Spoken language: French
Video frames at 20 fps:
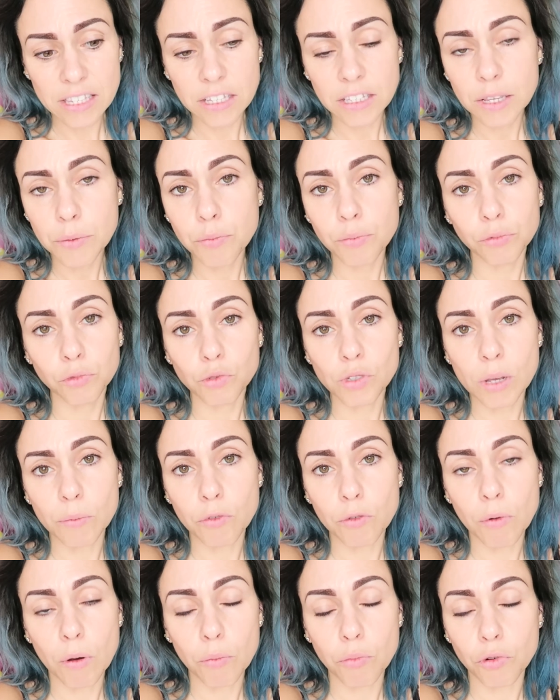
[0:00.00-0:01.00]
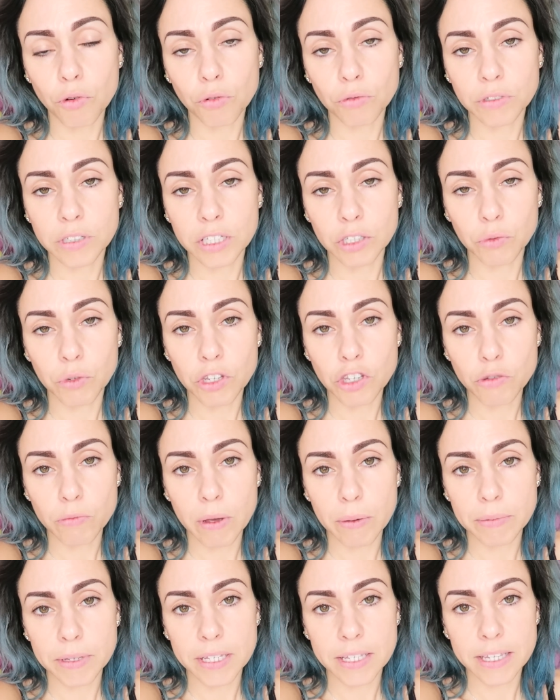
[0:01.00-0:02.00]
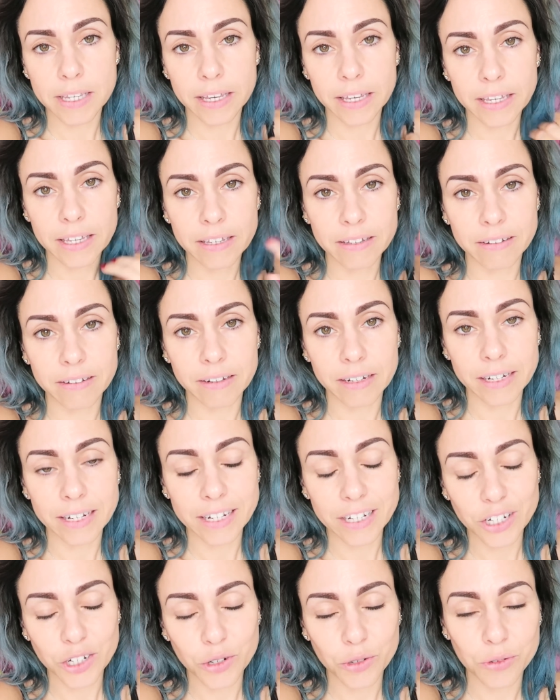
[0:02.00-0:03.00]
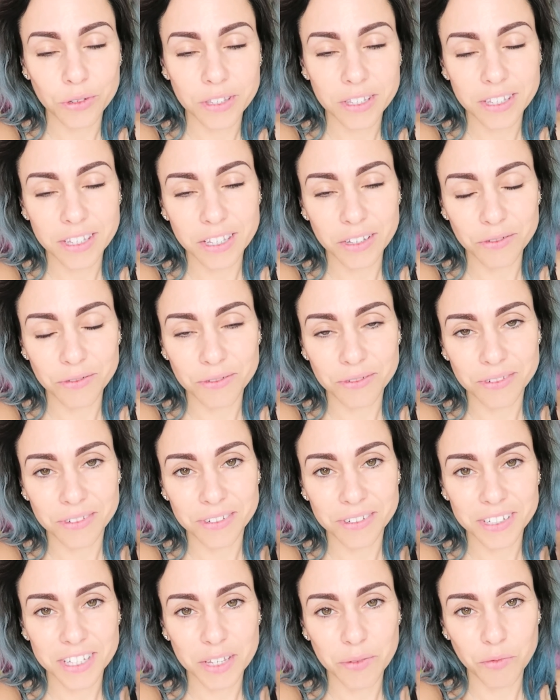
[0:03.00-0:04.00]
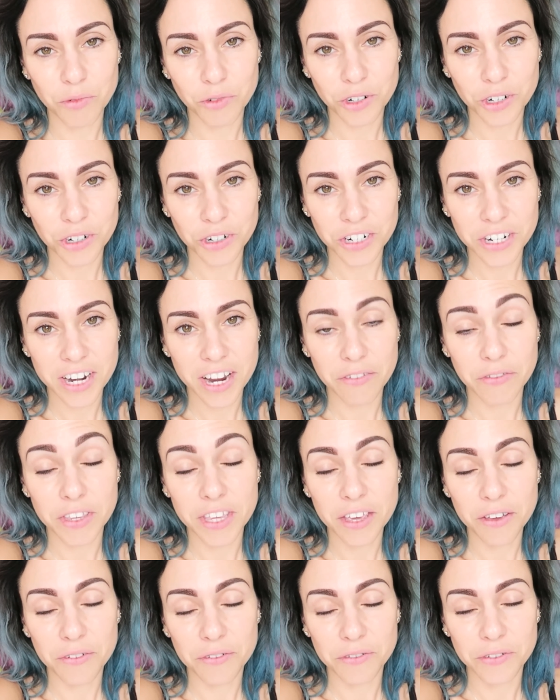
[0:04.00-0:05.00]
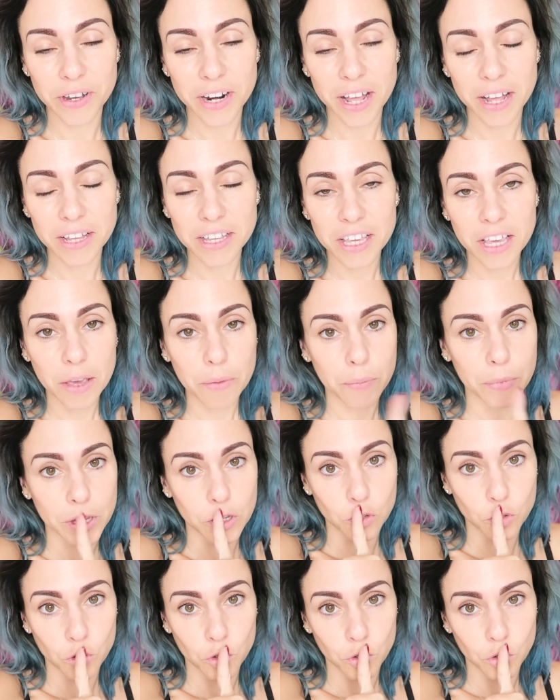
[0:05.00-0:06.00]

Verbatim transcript: c'était tout simplement pour continuer sur ma petite série euh, les choses qui ont qui m'ont changé la vie voilà mais